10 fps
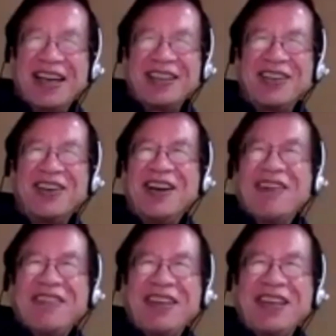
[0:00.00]
あの
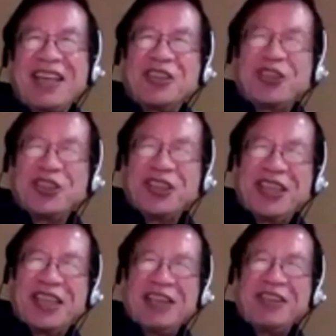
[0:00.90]
フィンランドのその一
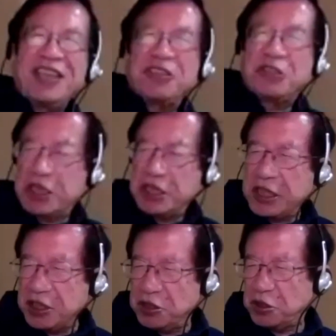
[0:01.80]
回フィンランド大使
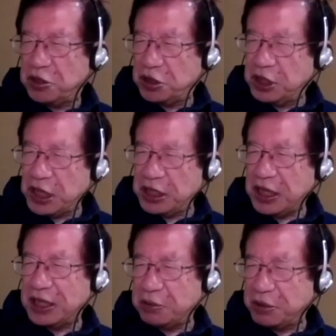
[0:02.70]
館の人と親し
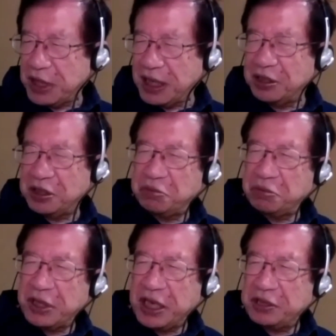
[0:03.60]
かったもんだから随
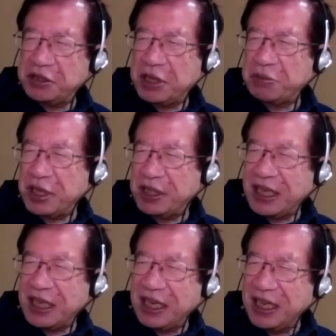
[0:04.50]
分研究会もやっ
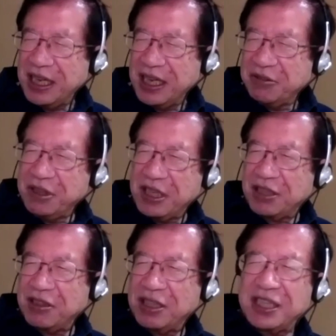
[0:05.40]
たから
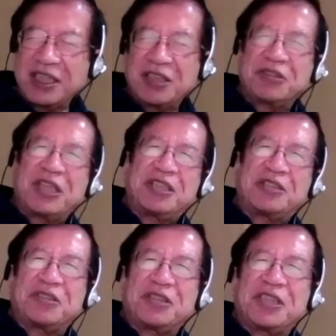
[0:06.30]
フィンランドの話がよく出てく
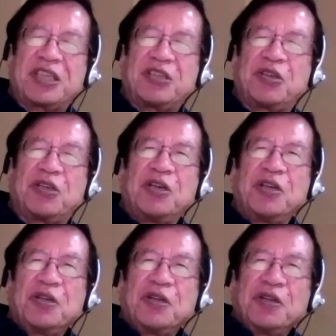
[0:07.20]
るんですけど
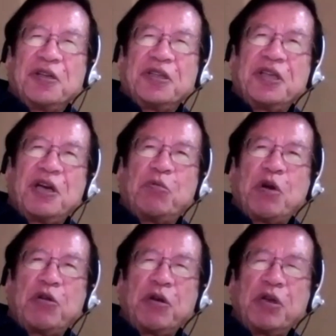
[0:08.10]
いや
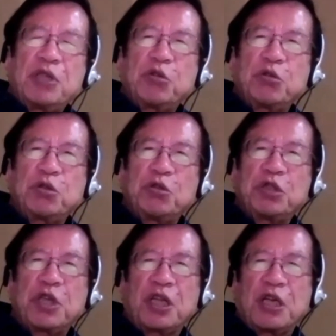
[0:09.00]
我々は卒業し
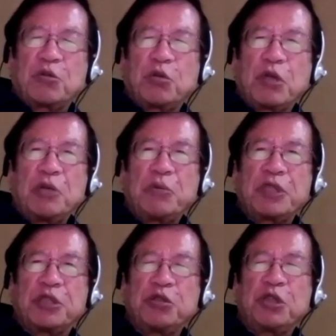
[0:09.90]
たらね隣ま
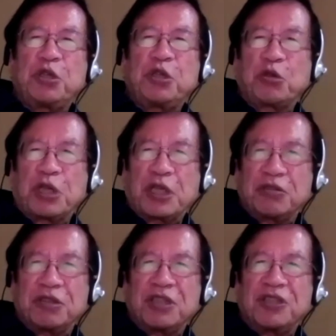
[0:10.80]
で10キロだった
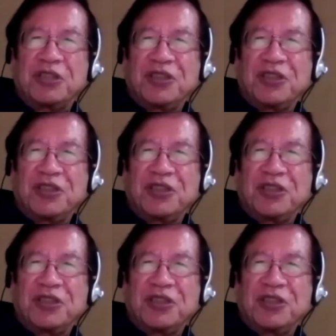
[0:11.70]
んですよ。